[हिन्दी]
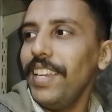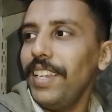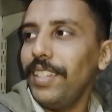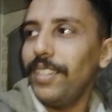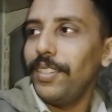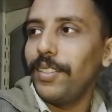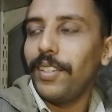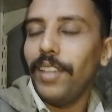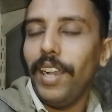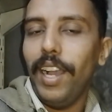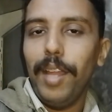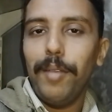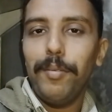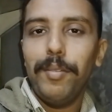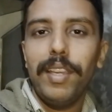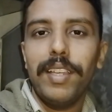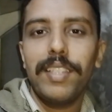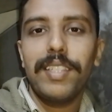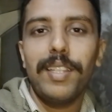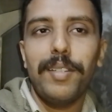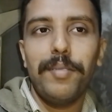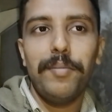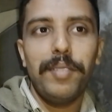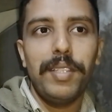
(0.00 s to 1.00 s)
दुकान में
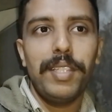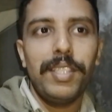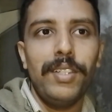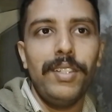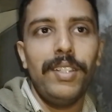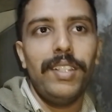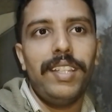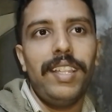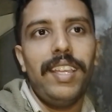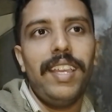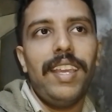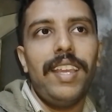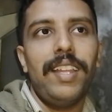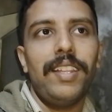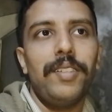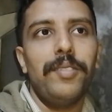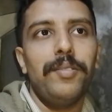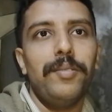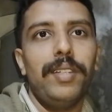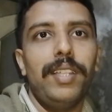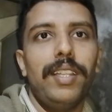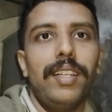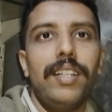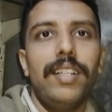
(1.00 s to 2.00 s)
अक्सर बिज़ी होते हैं
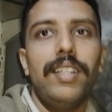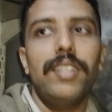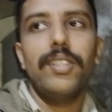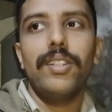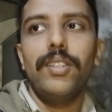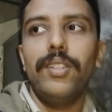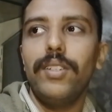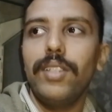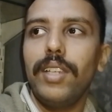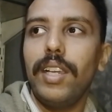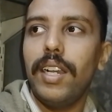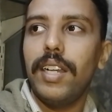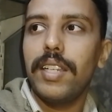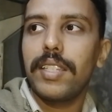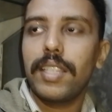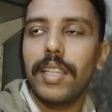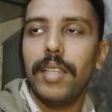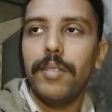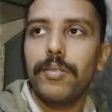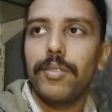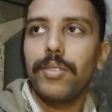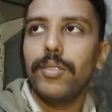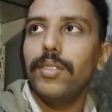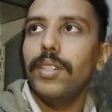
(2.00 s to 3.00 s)
तो मैंने कहा चलो यहाँ
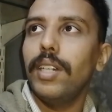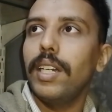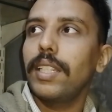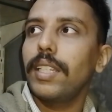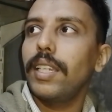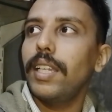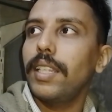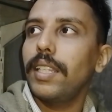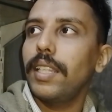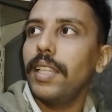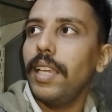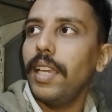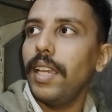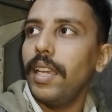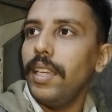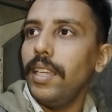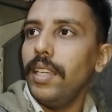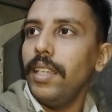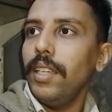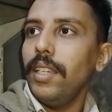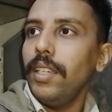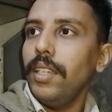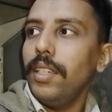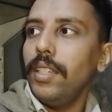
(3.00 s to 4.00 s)
से हम शुरुआत करते हैं
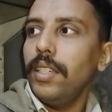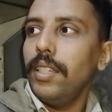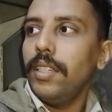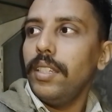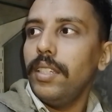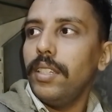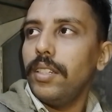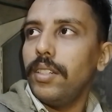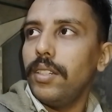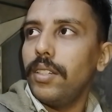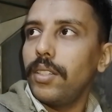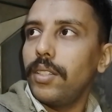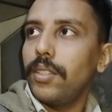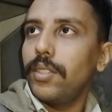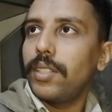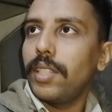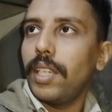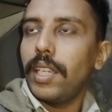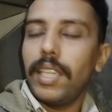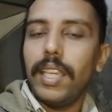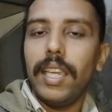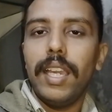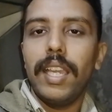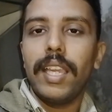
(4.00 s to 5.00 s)
और
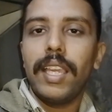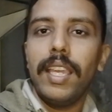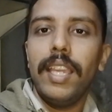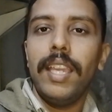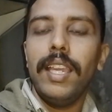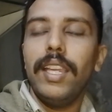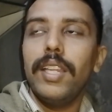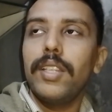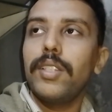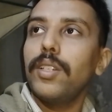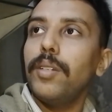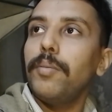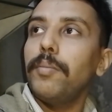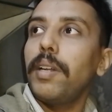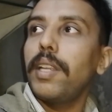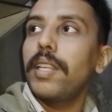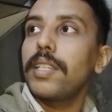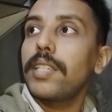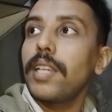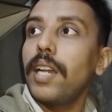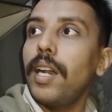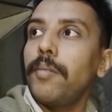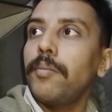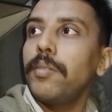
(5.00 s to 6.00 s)
दूसरा ये है कि जो
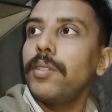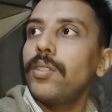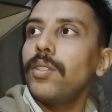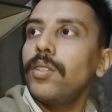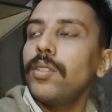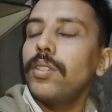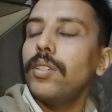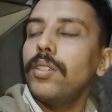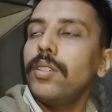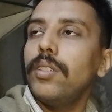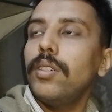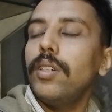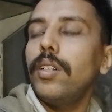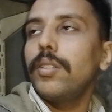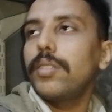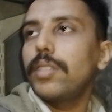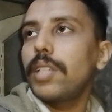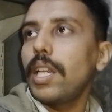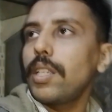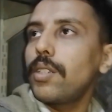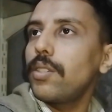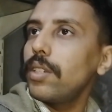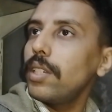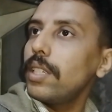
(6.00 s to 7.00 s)
हमारे सामने जो
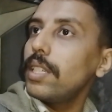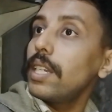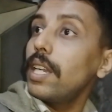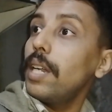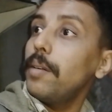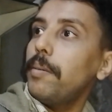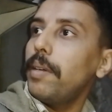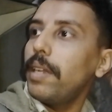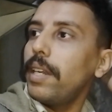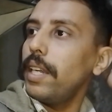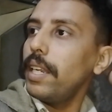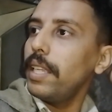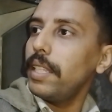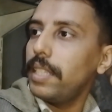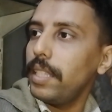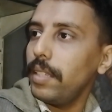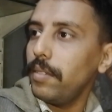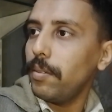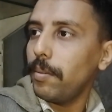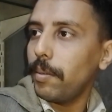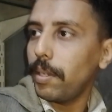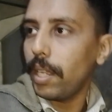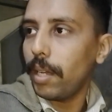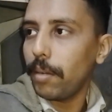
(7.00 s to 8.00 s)
चाचू की जगह बन रही
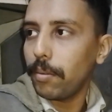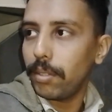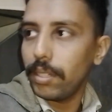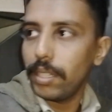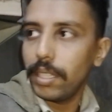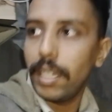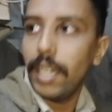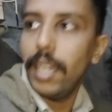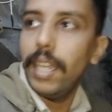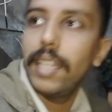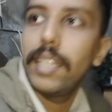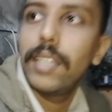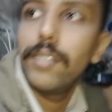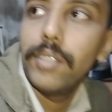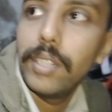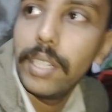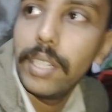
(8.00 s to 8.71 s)
थी वो मैंने आपको दिखाया था वो